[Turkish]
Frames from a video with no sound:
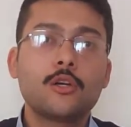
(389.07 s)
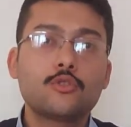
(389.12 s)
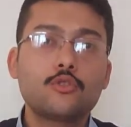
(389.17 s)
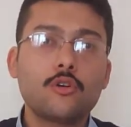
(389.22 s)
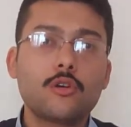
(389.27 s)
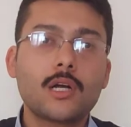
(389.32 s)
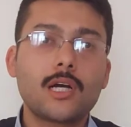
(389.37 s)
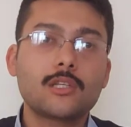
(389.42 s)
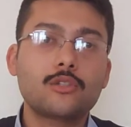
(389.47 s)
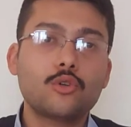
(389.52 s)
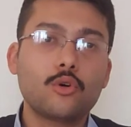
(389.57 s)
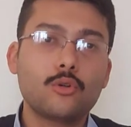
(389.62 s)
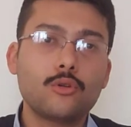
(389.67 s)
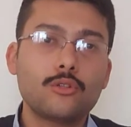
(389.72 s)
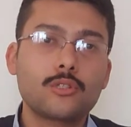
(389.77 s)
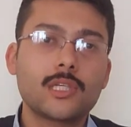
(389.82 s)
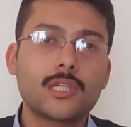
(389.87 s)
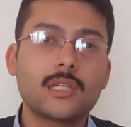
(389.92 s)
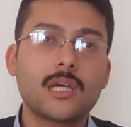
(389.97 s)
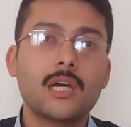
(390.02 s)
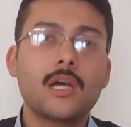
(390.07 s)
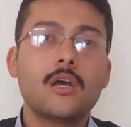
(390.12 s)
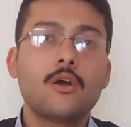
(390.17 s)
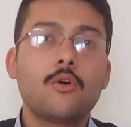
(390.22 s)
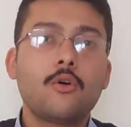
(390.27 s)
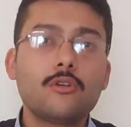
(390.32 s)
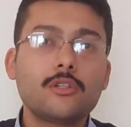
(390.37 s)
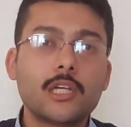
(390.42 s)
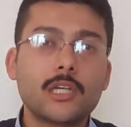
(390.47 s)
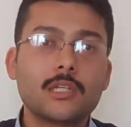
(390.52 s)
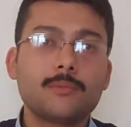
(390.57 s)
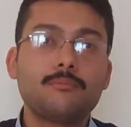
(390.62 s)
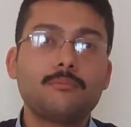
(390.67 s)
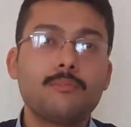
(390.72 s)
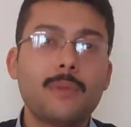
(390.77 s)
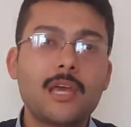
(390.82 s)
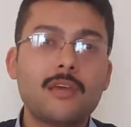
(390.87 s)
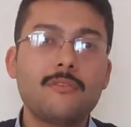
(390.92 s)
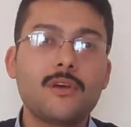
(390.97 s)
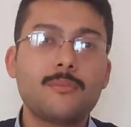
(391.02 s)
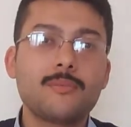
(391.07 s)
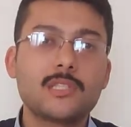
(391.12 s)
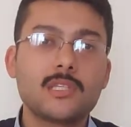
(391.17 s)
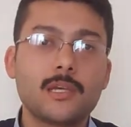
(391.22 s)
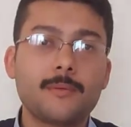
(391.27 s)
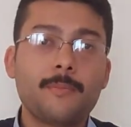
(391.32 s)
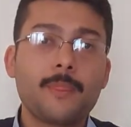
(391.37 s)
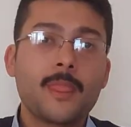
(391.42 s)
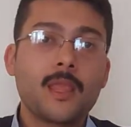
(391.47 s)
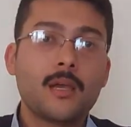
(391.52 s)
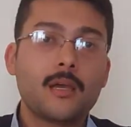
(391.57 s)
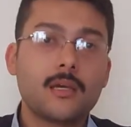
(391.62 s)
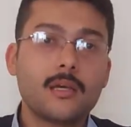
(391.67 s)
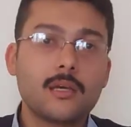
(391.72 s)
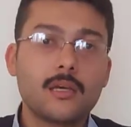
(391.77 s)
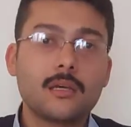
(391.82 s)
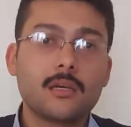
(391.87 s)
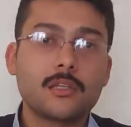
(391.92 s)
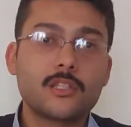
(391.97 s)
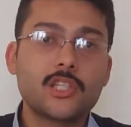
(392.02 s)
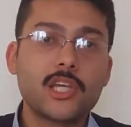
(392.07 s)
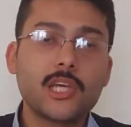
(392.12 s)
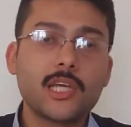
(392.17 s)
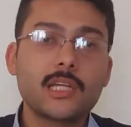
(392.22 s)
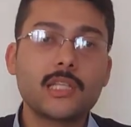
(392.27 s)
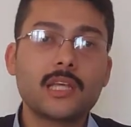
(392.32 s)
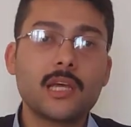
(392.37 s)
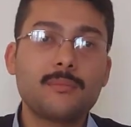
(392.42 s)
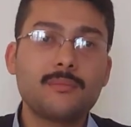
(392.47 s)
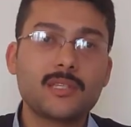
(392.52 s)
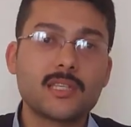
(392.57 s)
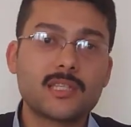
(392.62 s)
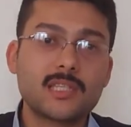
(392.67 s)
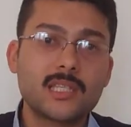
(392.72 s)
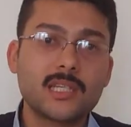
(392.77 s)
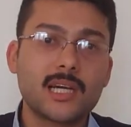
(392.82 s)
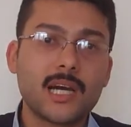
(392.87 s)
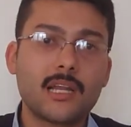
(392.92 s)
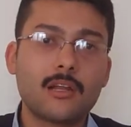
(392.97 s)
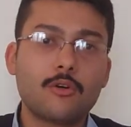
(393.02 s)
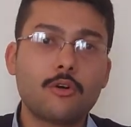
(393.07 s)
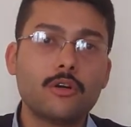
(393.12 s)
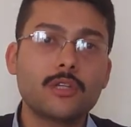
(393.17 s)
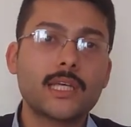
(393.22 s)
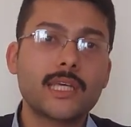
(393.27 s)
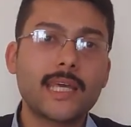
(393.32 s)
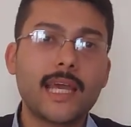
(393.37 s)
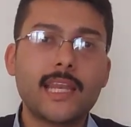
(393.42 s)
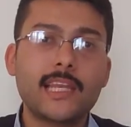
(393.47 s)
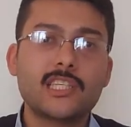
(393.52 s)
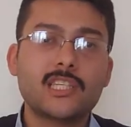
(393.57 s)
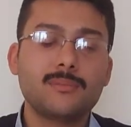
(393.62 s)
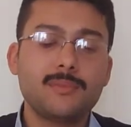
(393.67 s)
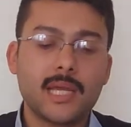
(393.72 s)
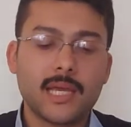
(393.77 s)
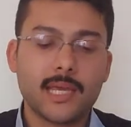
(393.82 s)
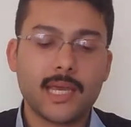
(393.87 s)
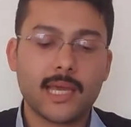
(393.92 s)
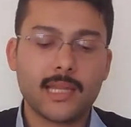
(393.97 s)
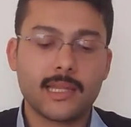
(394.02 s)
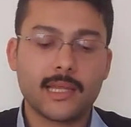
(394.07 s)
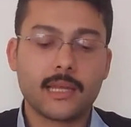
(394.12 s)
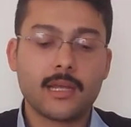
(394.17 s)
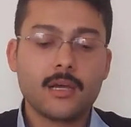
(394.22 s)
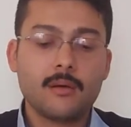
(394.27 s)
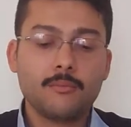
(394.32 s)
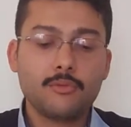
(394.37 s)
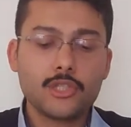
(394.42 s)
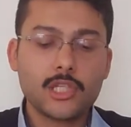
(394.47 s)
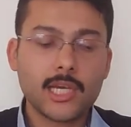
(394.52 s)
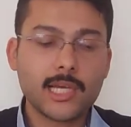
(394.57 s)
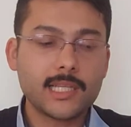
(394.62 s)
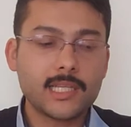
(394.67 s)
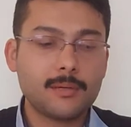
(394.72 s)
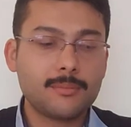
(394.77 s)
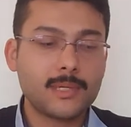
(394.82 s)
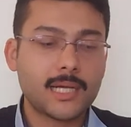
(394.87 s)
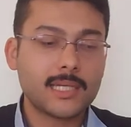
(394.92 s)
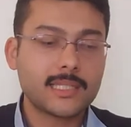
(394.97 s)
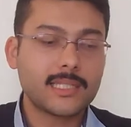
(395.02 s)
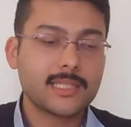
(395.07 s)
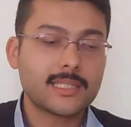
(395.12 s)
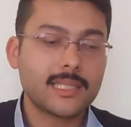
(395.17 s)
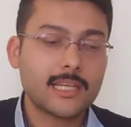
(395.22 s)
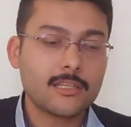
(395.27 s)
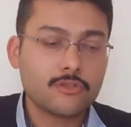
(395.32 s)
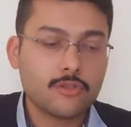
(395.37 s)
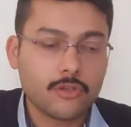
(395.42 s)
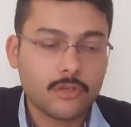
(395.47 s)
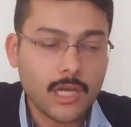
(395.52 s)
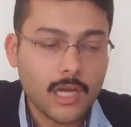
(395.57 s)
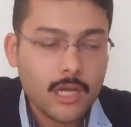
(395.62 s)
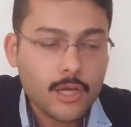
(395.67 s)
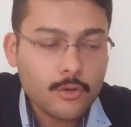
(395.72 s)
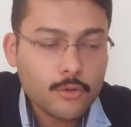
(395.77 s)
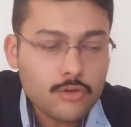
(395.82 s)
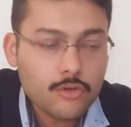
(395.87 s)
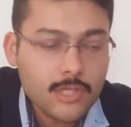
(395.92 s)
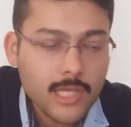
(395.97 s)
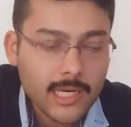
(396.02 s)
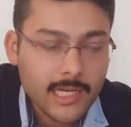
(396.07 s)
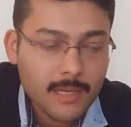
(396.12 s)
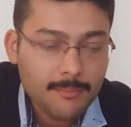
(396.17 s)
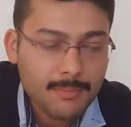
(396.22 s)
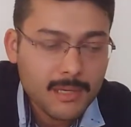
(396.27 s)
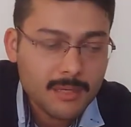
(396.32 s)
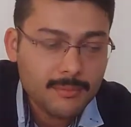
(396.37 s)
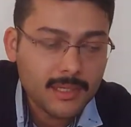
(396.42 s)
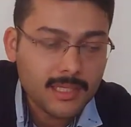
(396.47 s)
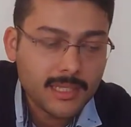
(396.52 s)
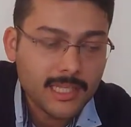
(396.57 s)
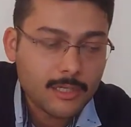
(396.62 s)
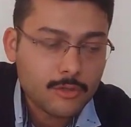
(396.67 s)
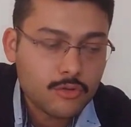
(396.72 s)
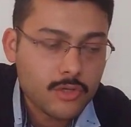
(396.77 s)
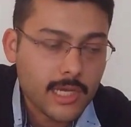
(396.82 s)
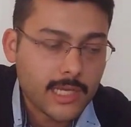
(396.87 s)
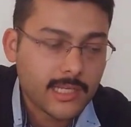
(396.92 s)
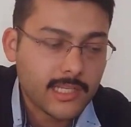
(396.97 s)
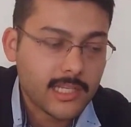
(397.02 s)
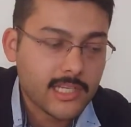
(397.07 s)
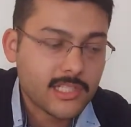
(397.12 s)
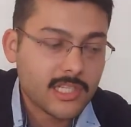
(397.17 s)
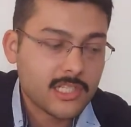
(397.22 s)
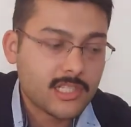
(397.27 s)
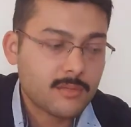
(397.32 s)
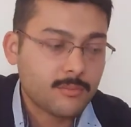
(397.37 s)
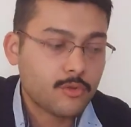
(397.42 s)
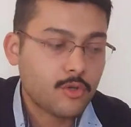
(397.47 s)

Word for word: Çok katı olursa da o da meyvemizi e, çekirdeğimizi sıkar. O da gelişimini engeller. Bu şekilde bıraktıktan sonra üzerine bir miktar su ekleyeceğiz şimdi